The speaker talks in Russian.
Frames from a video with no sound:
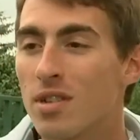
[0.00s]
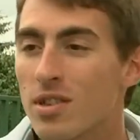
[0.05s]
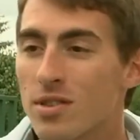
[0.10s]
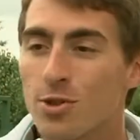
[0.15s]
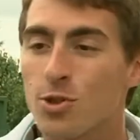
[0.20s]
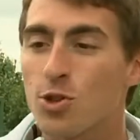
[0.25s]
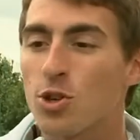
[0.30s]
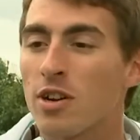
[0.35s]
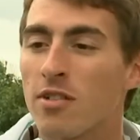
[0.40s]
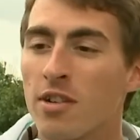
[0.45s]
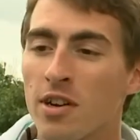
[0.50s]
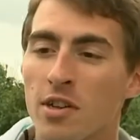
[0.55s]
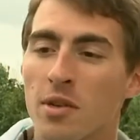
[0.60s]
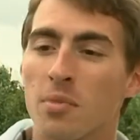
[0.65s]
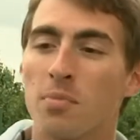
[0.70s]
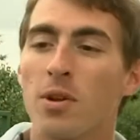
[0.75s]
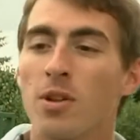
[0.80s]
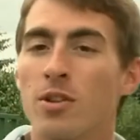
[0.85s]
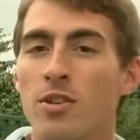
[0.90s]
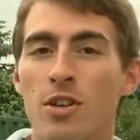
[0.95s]

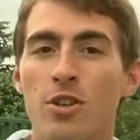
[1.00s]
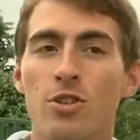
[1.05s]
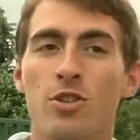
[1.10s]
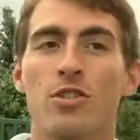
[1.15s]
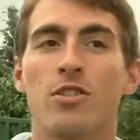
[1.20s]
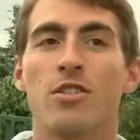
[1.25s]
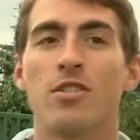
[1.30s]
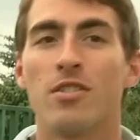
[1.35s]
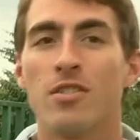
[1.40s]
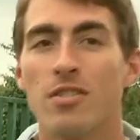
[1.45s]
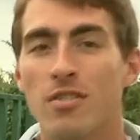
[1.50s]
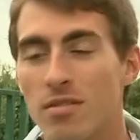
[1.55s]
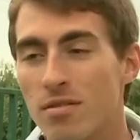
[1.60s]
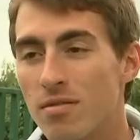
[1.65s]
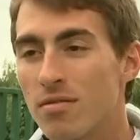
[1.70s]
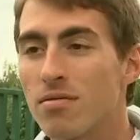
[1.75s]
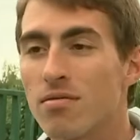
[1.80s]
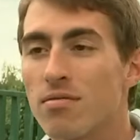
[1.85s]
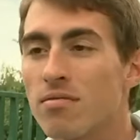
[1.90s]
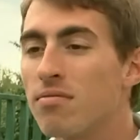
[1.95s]
разочарование полнейшее.
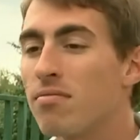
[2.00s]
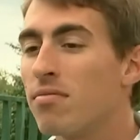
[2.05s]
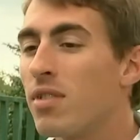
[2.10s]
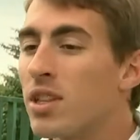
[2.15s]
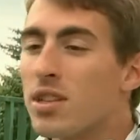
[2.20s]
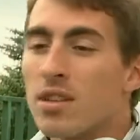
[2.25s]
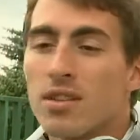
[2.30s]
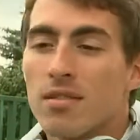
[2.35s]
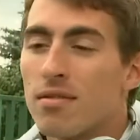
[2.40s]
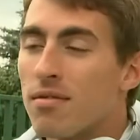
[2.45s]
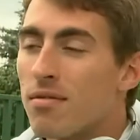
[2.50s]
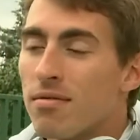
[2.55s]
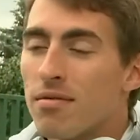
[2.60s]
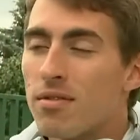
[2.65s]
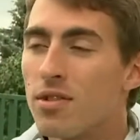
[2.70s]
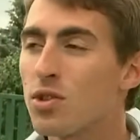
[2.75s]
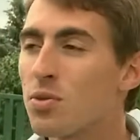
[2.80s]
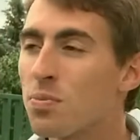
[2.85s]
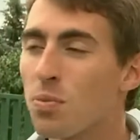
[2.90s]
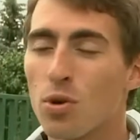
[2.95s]
Это
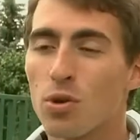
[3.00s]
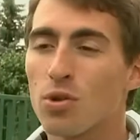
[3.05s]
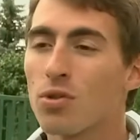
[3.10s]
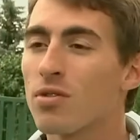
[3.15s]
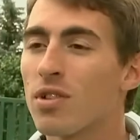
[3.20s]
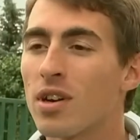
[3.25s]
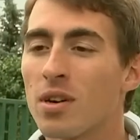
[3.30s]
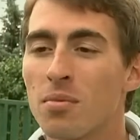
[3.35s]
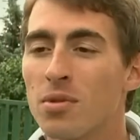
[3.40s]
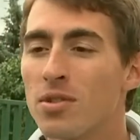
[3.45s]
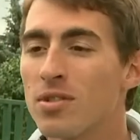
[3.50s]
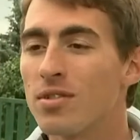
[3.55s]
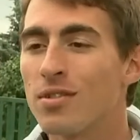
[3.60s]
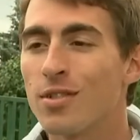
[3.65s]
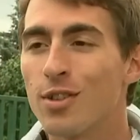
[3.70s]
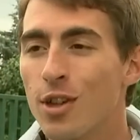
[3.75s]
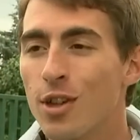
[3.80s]
не спорт, так быть не